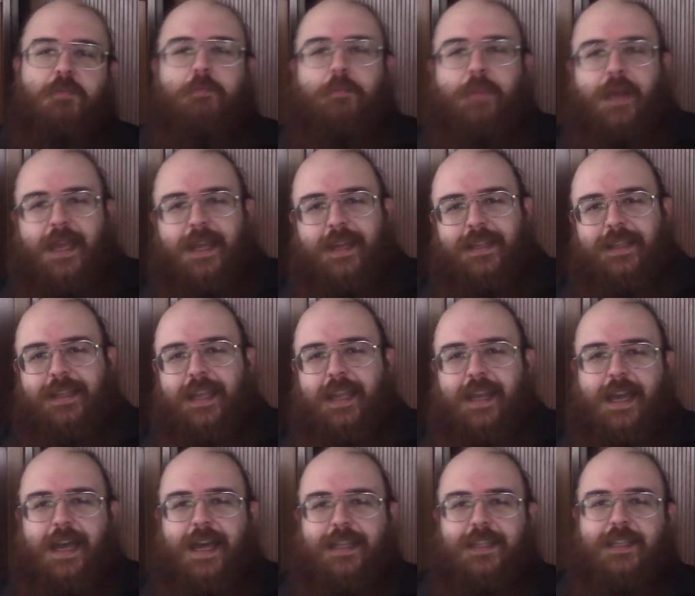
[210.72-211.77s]

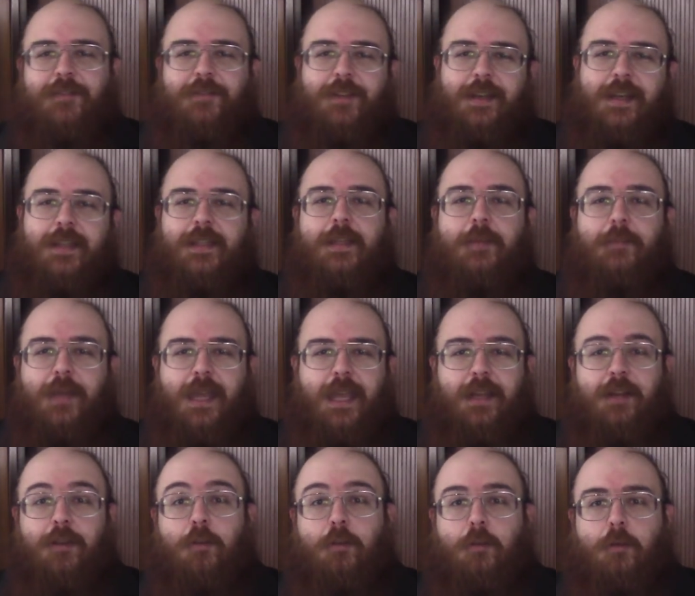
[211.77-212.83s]
perderà
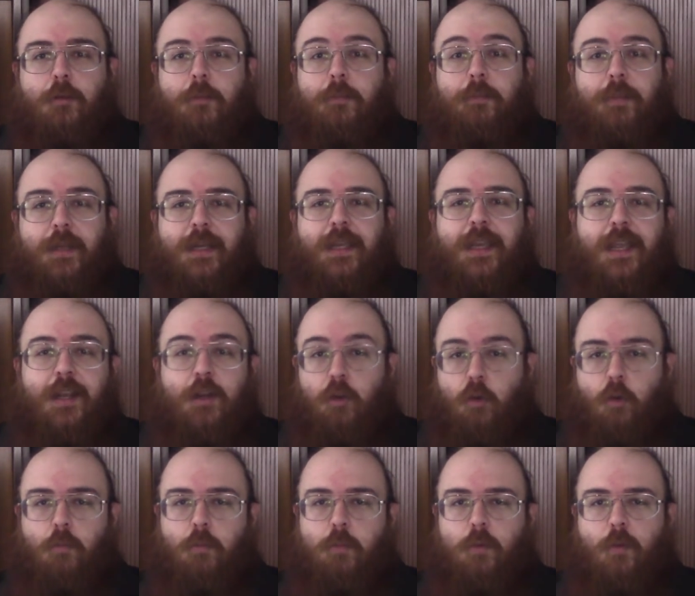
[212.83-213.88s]
divertimento perché
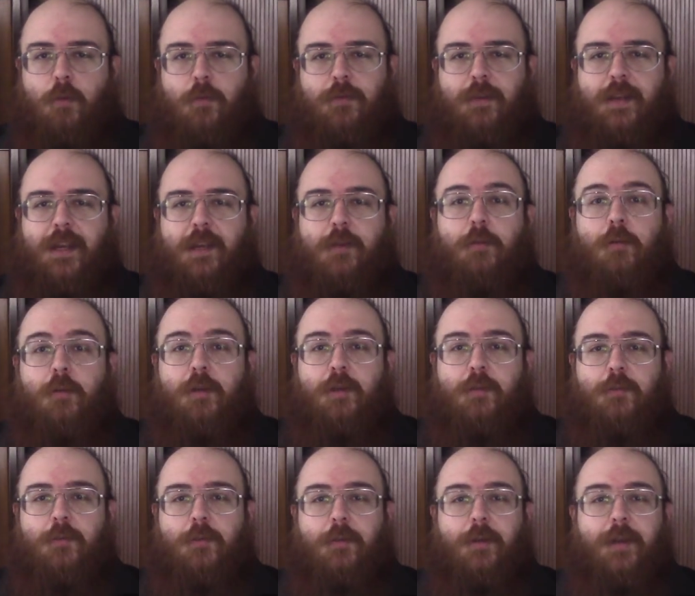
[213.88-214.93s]
non può fare quello che
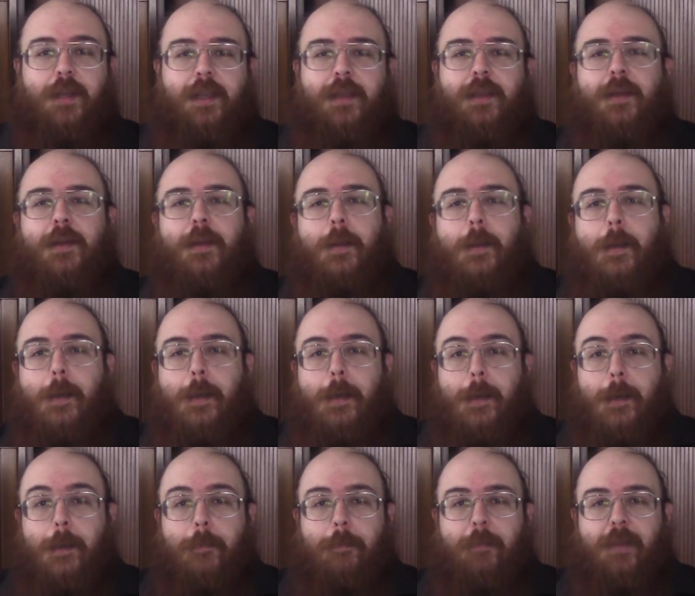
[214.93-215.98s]
vuole,
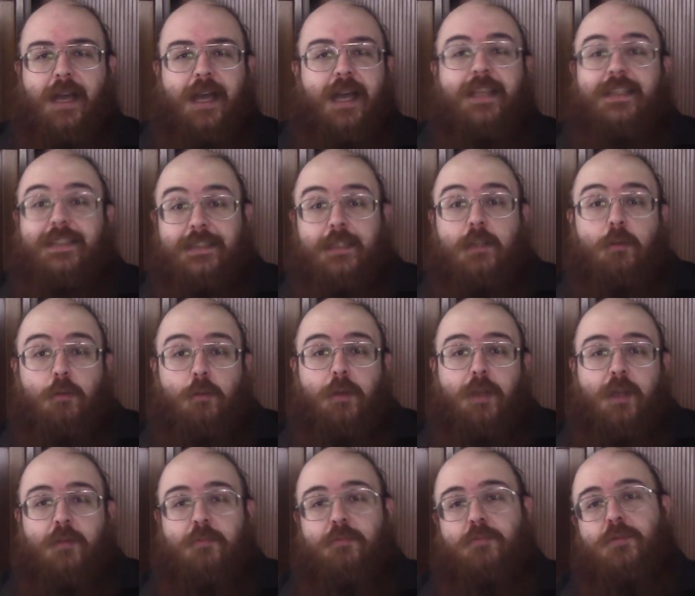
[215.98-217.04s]
ma se lui
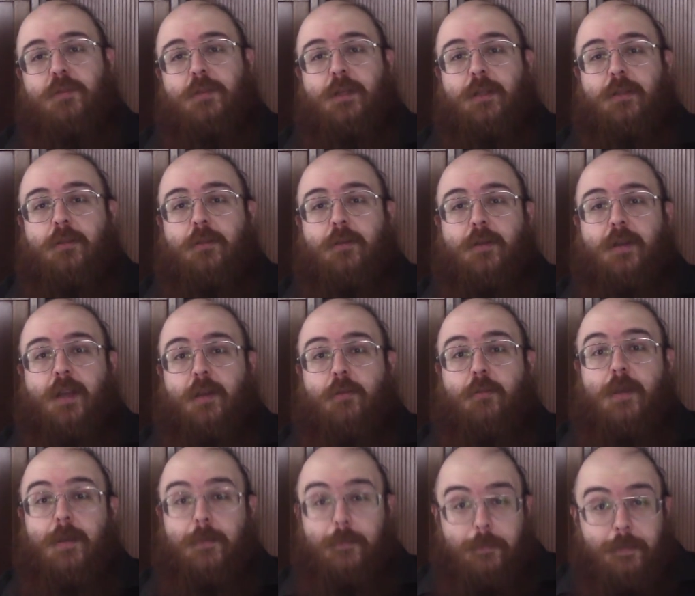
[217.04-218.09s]
è un giocatore a
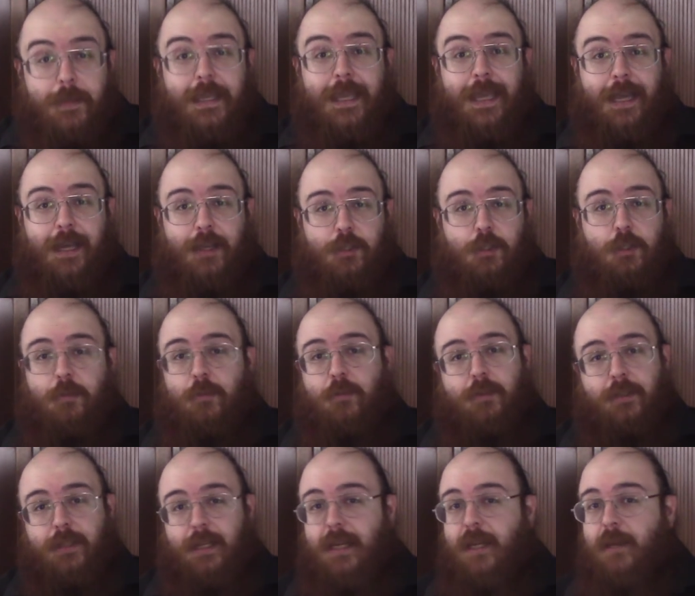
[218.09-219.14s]
cui piace
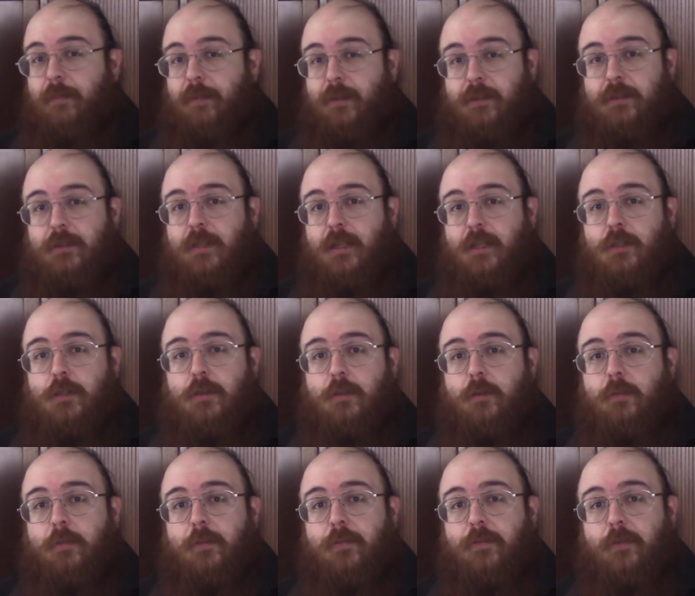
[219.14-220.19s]
montare i personaggi
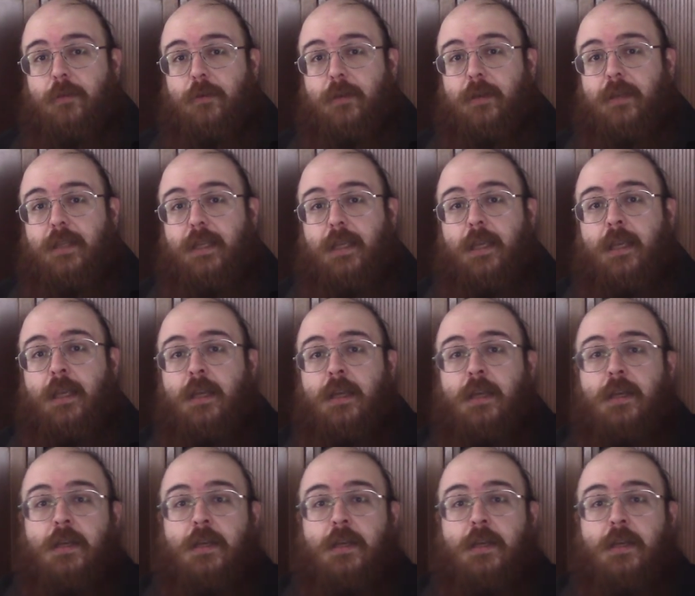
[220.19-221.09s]
troppo forti,